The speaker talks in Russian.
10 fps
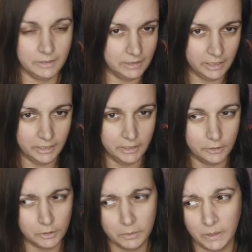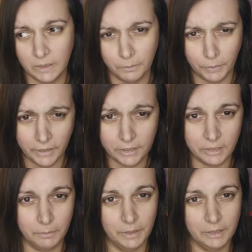разделение счета и не
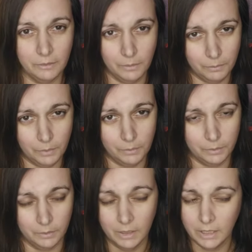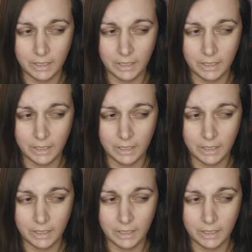парится по этому поводу.